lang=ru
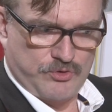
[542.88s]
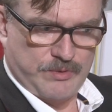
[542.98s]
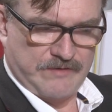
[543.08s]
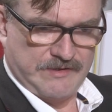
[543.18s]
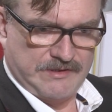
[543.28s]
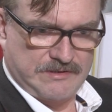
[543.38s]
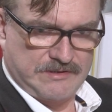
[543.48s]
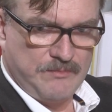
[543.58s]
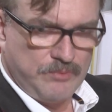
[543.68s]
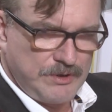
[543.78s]
проводить.
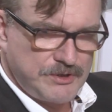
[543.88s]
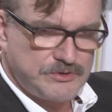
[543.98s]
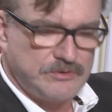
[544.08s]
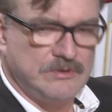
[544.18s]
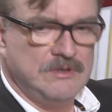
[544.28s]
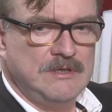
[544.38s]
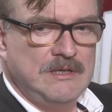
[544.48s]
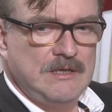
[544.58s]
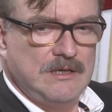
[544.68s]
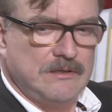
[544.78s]
Тем более, что
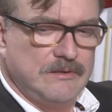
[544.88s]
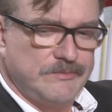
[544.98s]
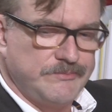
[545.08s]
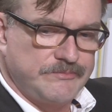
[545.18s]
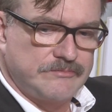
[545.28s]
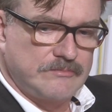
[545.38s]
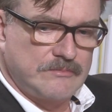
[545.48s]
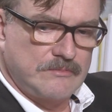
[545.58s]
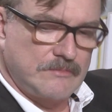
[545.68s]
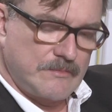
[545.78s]

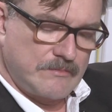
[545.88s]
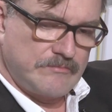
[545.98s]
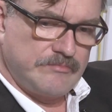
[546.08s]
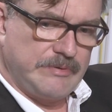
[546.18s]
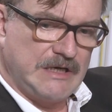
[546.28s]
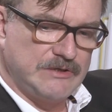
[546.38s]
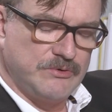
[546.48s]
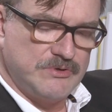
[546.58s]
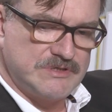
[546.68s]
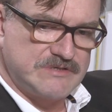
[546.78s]
э, по
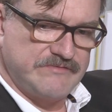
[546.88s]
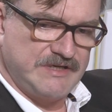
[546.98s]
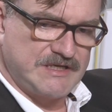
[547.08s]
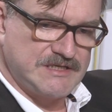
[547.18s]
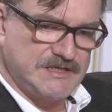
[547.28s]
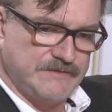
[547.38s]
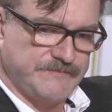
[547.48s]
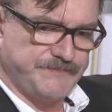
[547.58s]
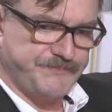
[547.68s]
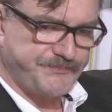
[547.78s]
одной из версий
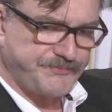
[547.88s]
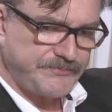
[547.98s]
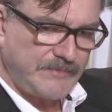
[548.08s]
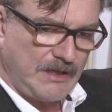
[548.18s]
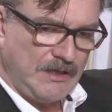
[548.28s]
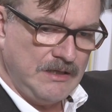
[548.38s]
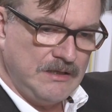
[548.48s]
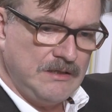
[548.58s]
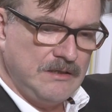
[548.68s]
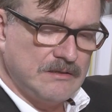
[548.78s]

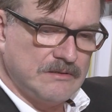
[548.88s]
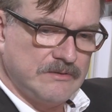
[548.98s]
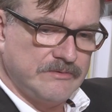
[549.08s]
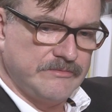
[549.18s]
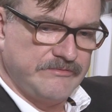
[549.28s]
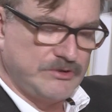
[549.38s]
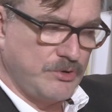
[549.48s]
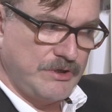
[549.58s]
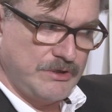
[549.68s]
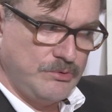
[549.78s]
э,
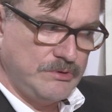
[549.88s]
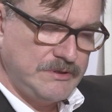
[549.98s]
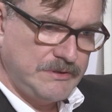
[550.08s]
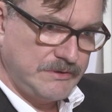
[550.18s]
Виктория Нуланд